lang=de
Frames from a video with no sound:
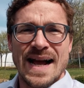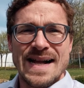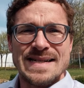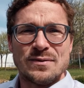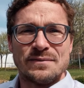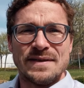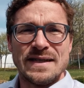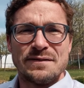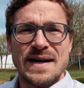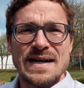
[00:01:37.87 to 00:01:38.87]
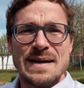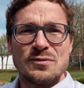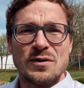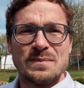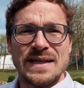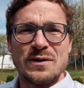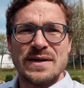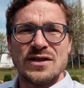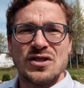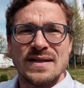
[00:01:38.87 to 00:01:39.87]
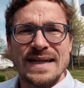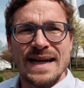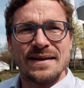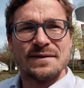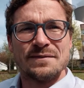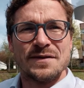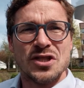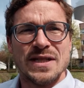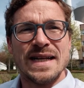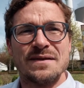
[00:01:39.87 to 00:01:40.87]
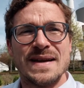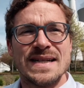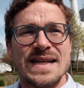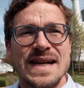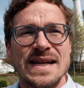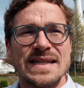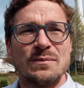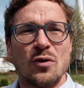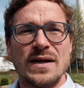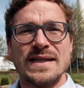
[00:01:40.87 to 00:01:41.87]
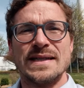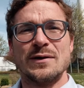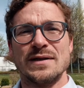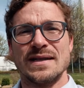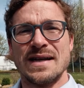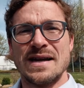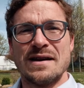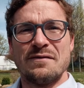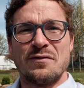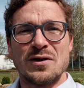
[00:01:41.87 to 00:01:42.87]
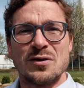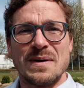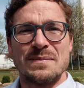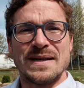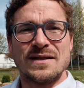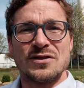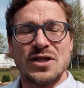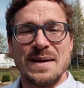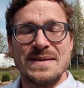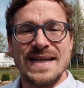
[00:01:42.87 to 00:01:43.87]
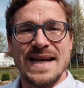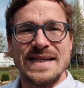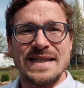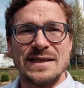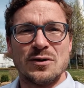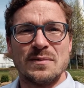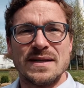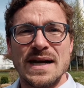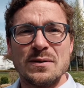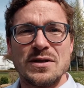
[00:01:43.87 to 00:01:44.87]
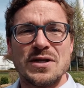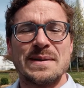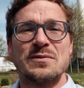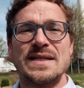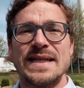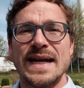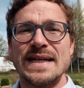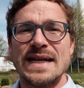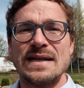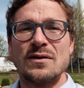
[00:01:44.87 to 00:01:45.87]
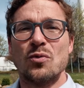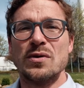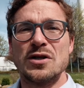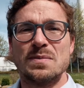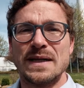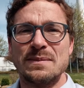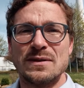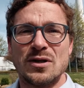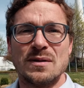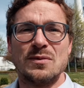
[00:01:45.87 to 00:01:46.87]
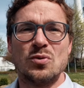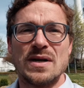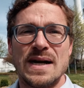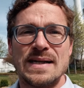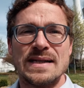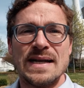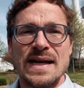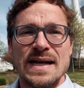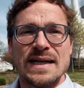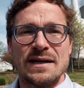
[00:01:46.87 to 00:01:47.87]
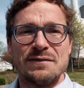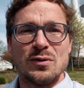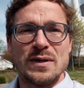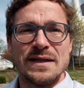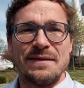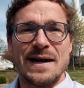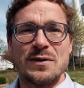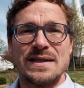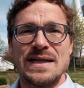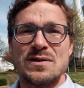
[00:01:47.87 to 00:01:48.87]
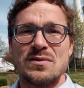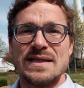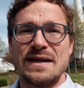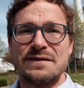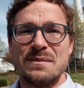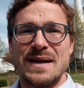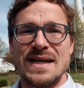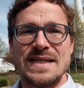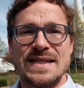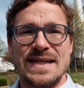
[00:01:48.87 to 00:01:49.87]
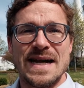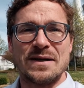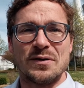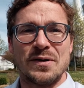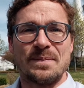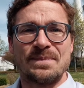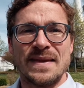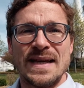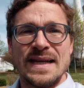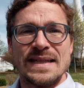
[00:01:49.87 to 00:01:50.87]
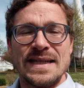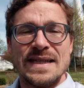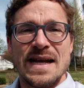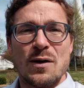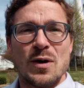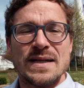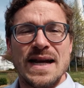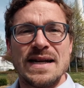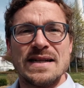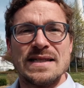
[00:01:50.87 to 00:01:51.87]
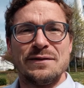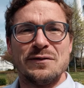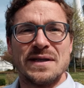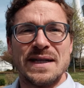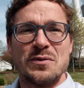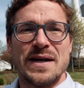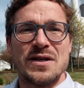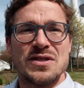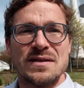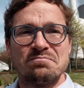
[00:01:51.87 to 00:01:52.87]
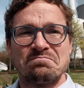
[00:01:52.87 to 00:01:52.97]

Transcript: Also, wenn ihr Fragen habt, ob ein Geocache versteckt werden kann an dem Ort, den ihr euch vorgenommen habt, dann schreibt es gerne hier in die Kommentare oder schreibt uns direkt an oder sprecht mit eurem lokalen Reviewer. Die werden euch dazu sehr viel mehr sagen können. Nicht jeder Ort eignet sich für einen Geocache.